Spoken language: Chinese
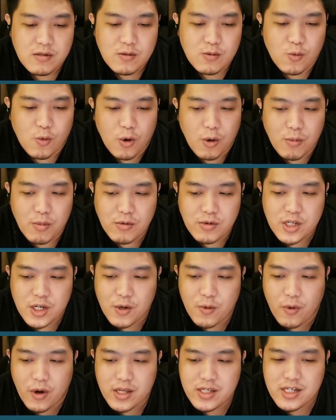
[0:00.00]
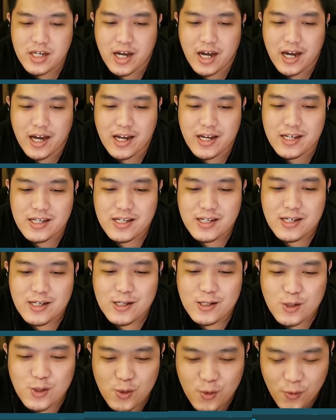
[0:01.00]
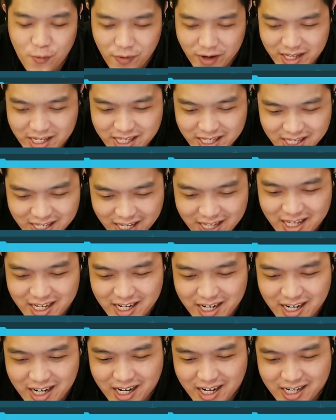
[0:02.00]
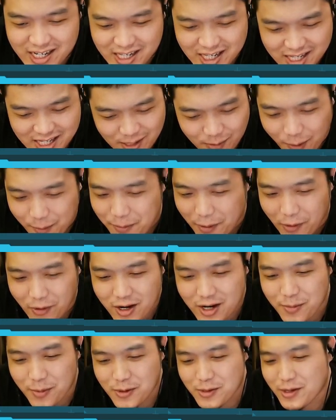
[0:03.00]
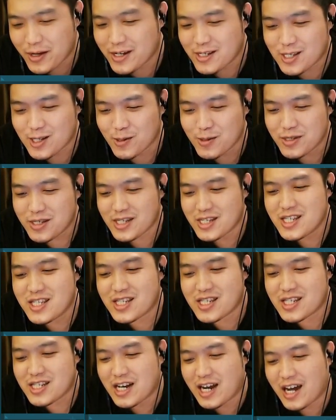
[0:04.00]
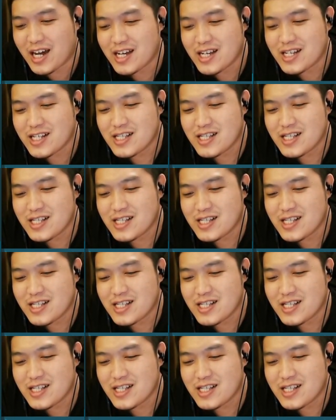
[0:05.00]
我目前玩起来，除非你真的什么宝可梦都想收集一只啊，